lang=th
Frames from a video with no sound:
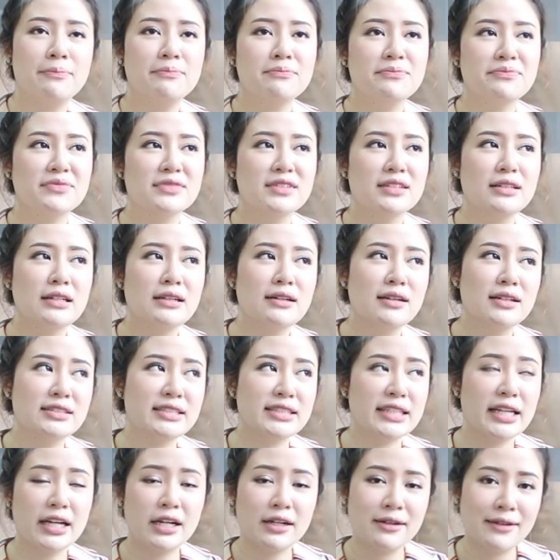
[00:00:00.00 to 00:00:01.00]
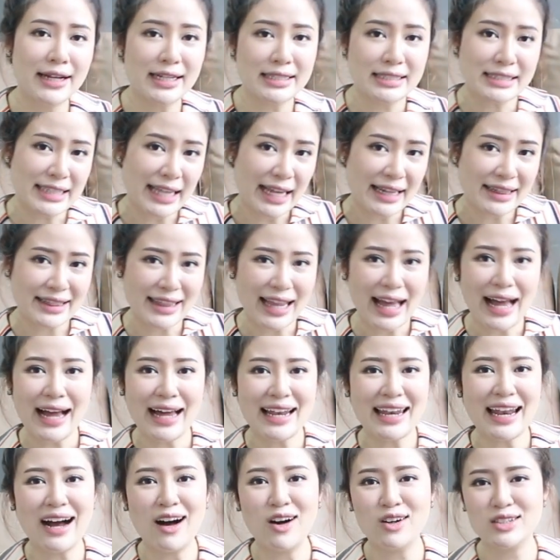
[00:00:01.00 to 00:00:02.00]
บ Secret Santa
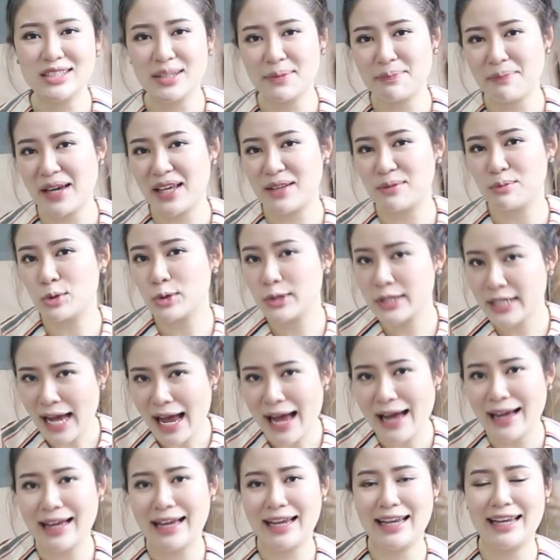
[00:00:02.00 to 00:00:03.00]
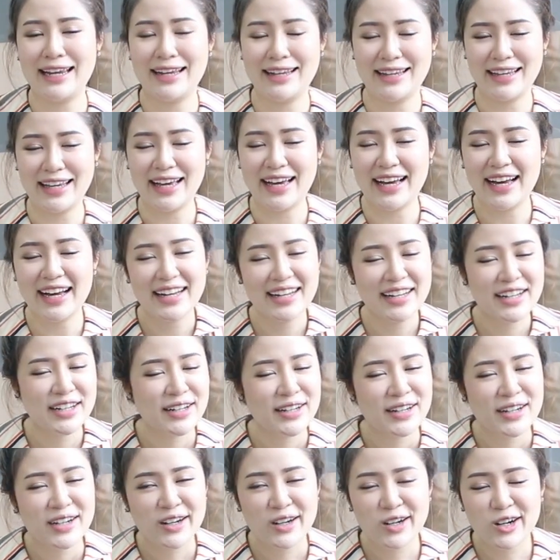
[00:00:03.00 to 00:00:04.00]
เราจะเป็นผู้ชายอะไรเงี้ย
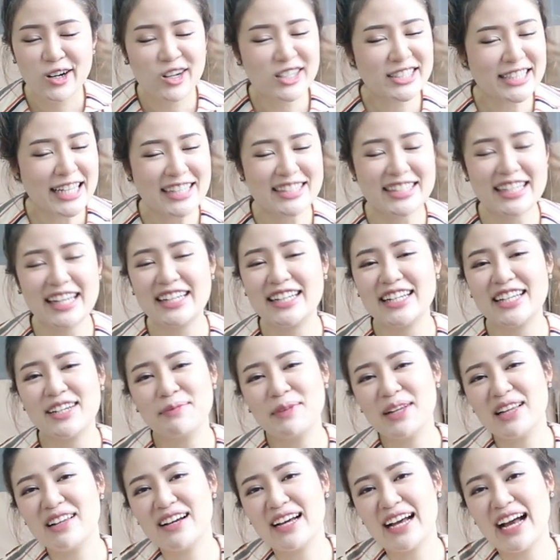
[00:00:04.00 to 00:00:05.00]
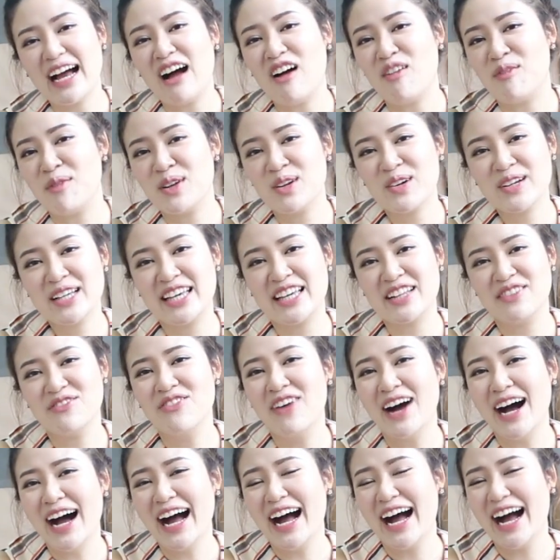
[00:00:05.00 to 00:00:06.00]
ก็จัดเซตนี้ไปเลยค่ะไม่ต้องคิด
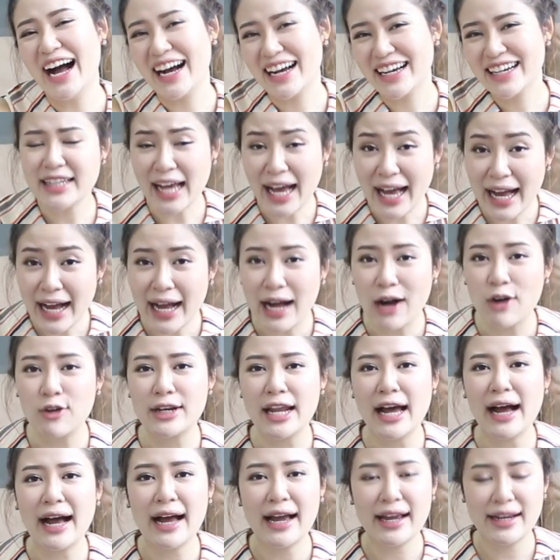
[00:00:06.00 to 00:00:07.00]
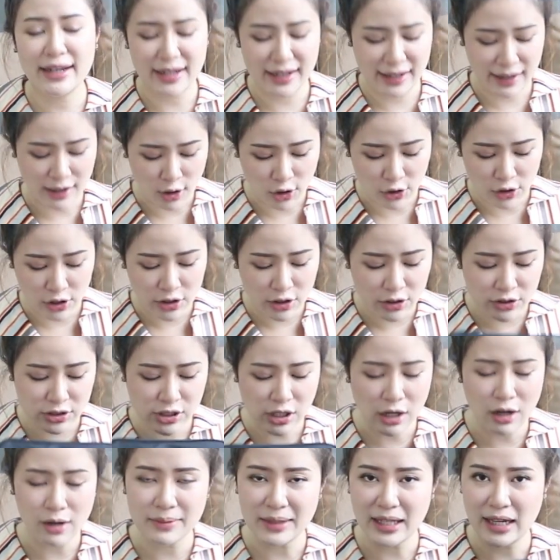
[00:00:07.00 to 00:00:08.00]
มากถ้าเขาได้นะเขาก็ต้องช
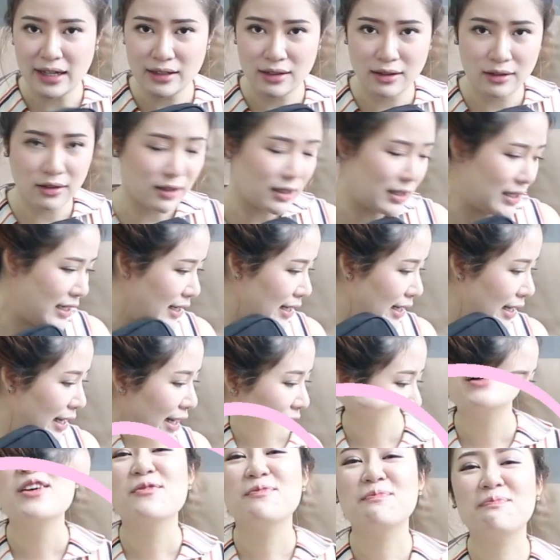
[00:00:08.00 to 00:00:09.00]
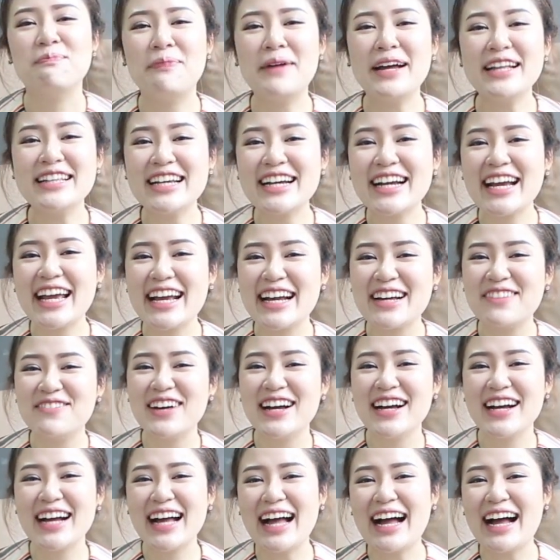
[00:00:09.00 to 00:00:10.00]
อบแน่นอนนะคะเป็นยังไงกัน
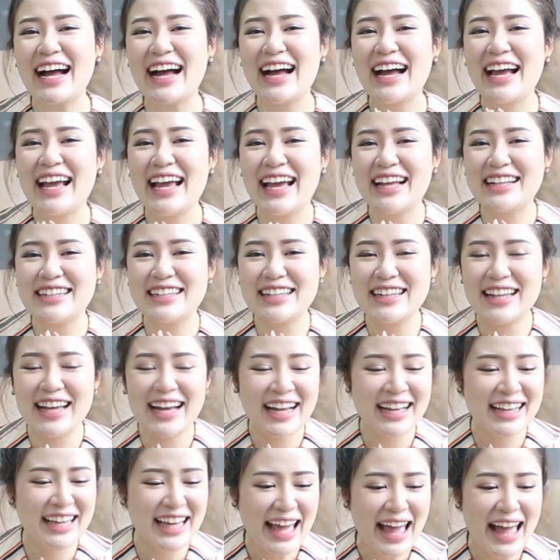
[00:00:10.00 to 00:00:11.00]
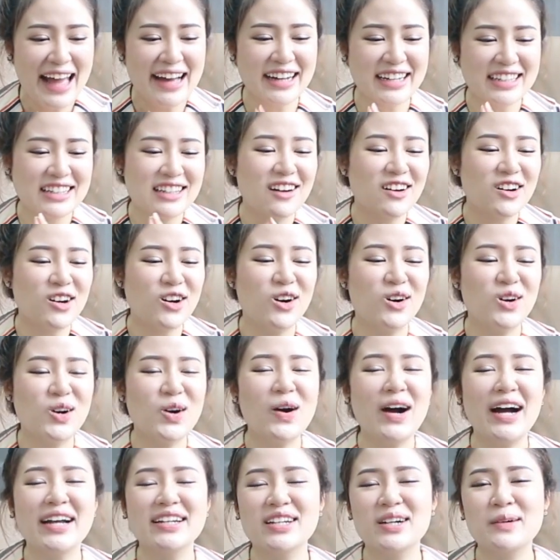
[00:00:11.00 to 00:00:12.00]
บ้างคะเห็นนี้นะแกะกล่องของ
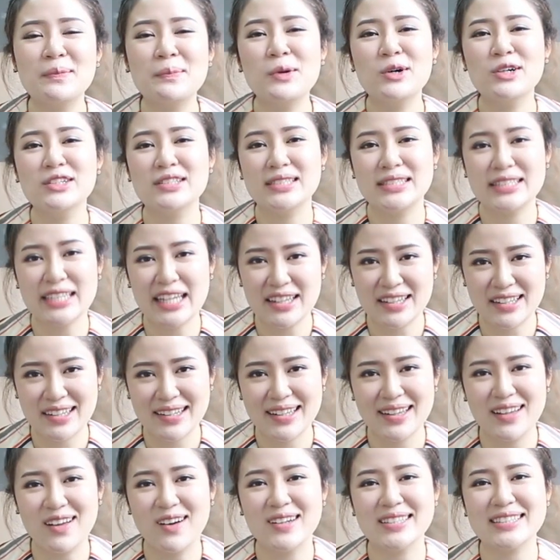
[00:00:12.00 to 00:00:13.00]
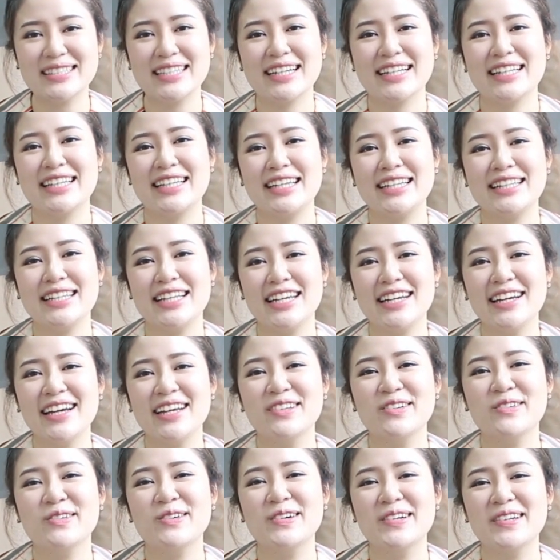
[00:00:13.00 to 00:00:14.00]
ขวัญทั้งหมด7กล่องจากคลินิก
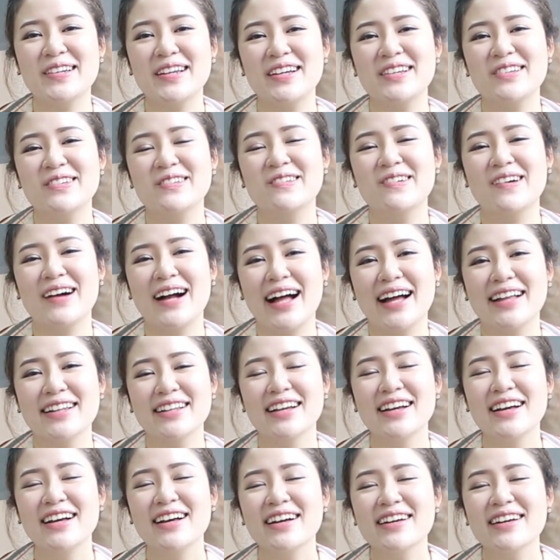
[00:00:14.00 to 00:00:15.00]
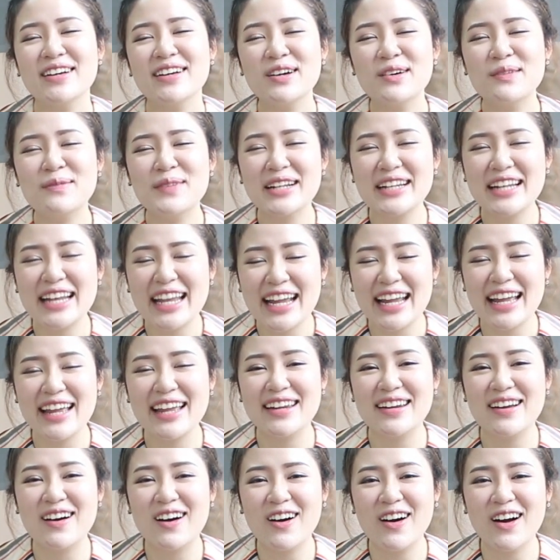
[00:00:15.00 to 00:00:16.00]
ให้ทุกคนได้ดูกันคือมันดี
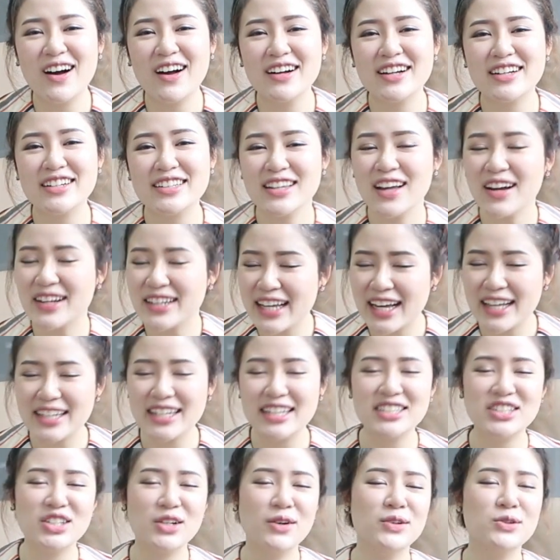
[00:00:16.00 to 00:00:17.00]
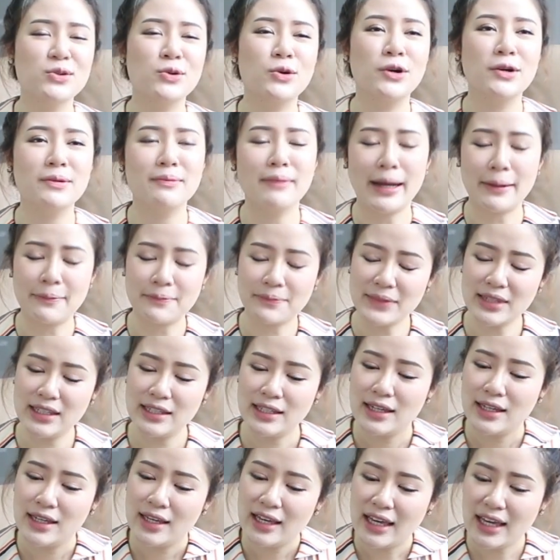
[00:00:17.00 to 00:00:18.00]
เนาะคือตอนนี้เนี่ยเชื่อว่าทุกคนแบบ
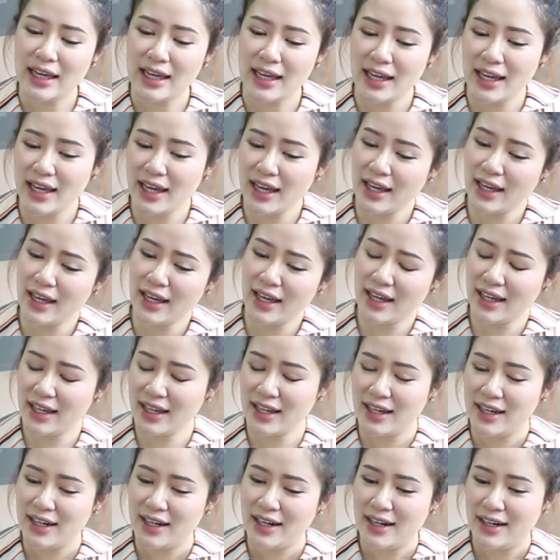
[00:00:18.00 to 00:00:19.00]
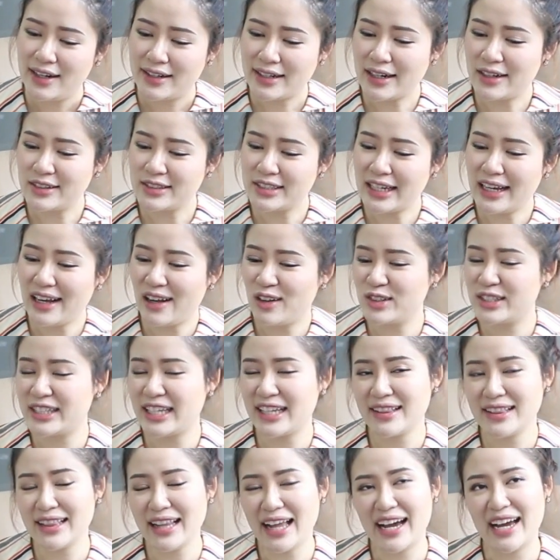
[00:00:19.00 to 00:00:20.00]
เอ๊ะเราจะเอา
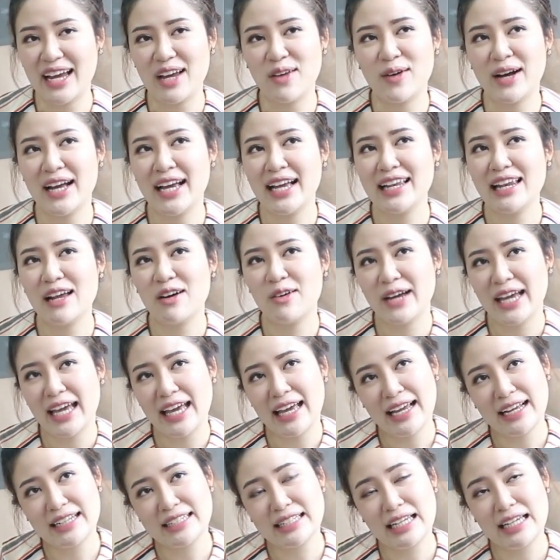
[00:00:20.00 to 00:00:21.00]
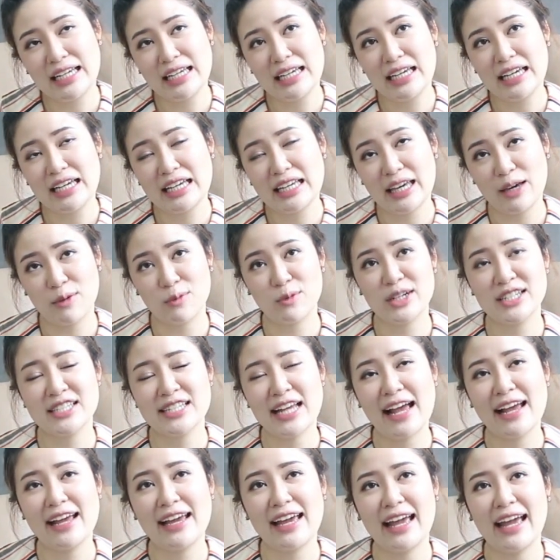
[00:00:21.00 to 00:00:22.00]
เซตไหนไว้ให้เราเองดีเก็บไว้
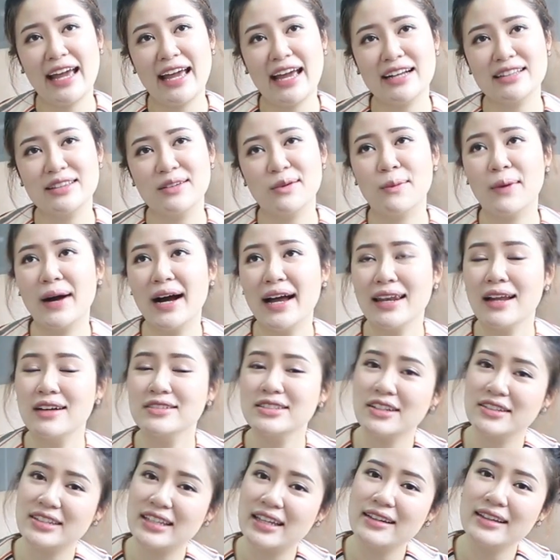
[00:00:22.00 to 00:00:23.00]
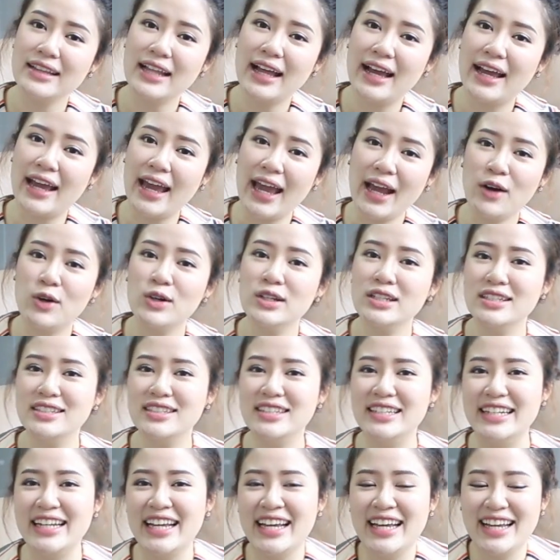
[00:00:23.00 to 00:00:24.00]
ใช้เองหรือว่าเราจะเซตไหนให้คน
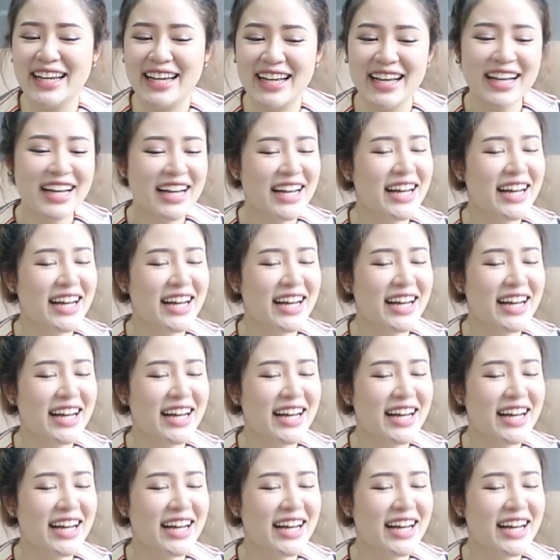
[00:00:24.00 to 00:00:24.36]
อื่นดี